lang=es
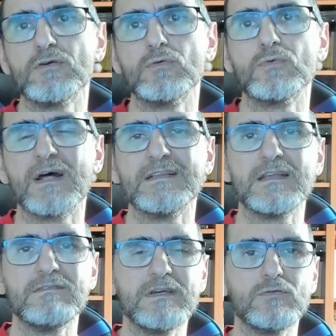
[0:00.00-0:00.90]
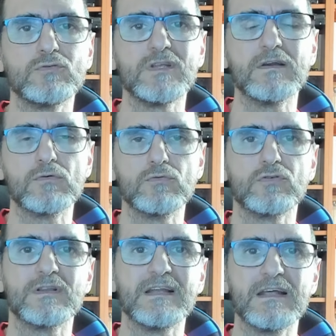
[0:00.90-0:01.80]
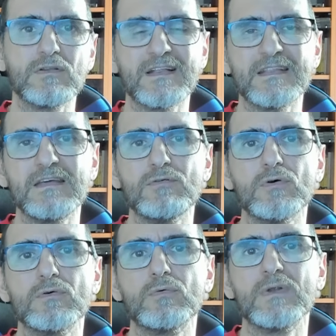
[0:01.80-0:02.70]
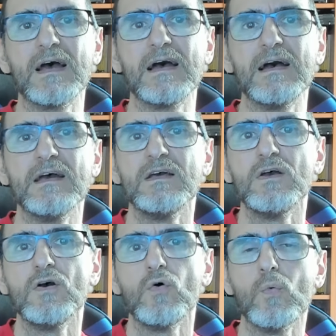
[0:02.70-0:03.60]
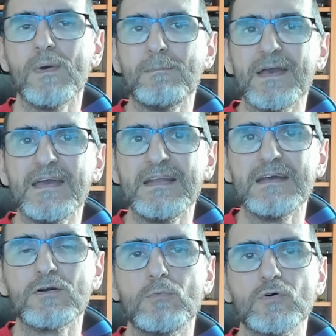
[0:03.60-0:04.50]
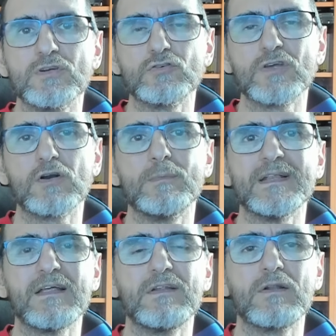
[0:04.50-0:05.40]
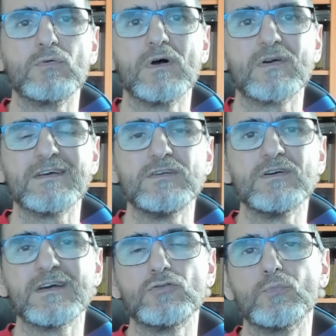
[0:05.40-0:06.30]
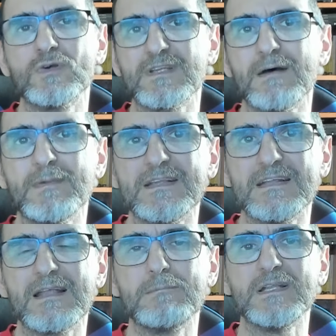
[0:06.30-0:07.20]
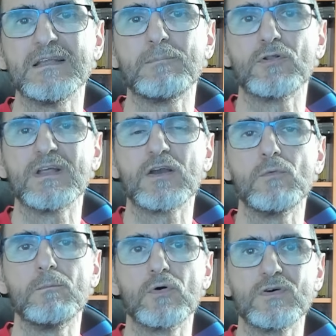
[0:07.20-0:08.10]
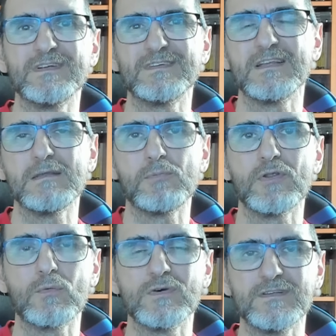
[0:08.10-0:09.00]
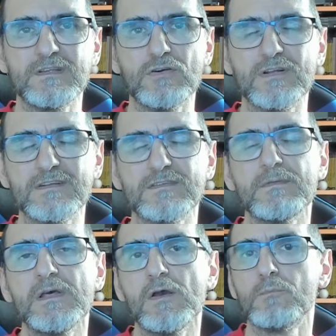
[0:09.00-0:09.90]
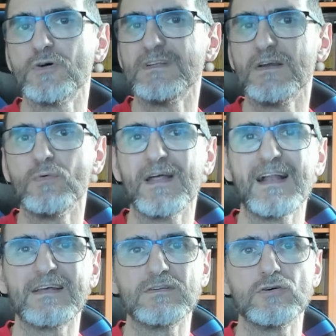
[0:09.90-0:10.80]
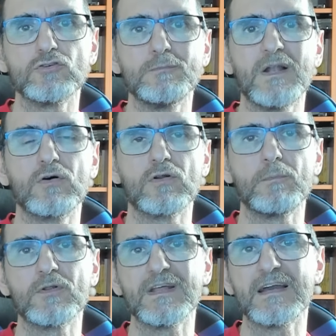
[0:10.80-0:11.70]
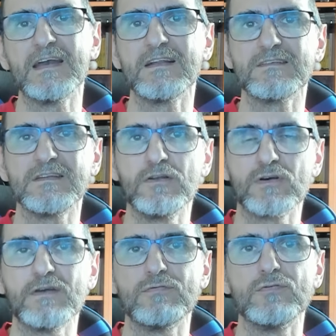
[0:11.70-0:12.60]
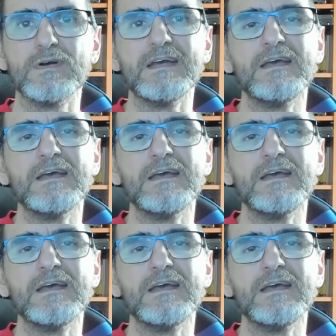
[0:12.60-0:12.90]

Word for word: un antivirus, incluso teniendo activo una VPN, como yo os he comentado en alguna ocasión, que supuestamente también te protege un poco de este tipo de cuestiones. Pues ninguna de las dos me logró proteger, sino que fue